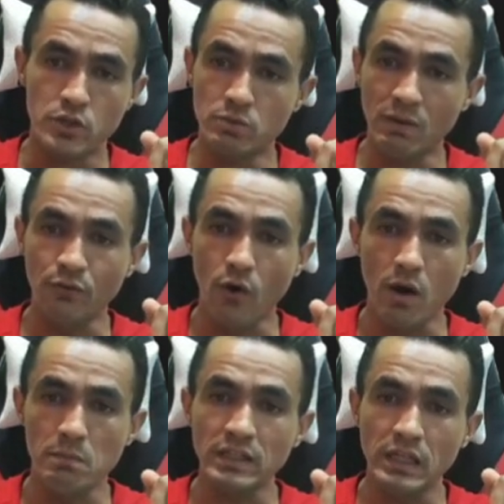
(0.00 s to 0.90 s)
de uma
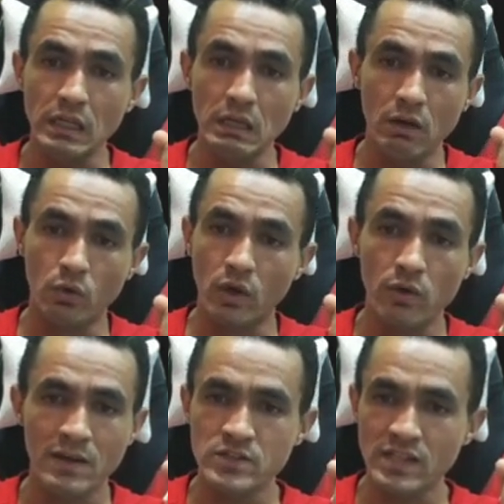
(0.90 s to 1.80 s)
forma que eu não
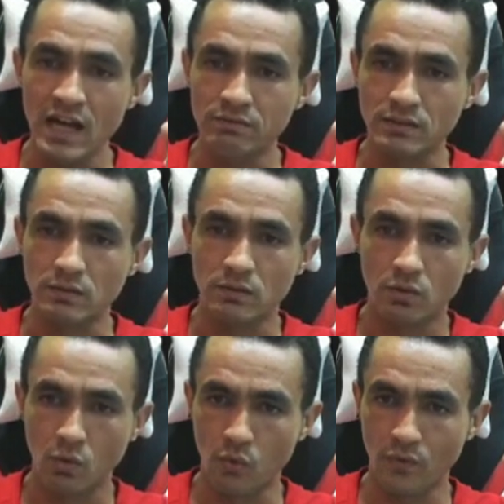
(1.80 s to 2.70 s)
imaginava.
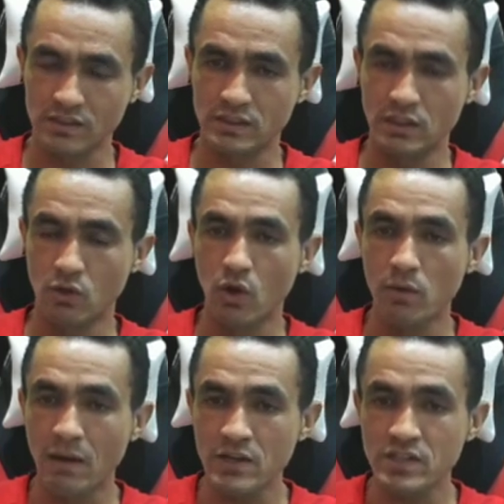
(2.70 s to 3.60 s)
Confesso que eu não
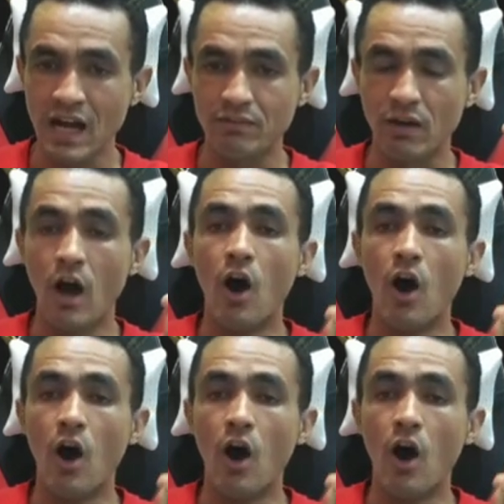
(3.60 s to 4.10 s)
imaginava.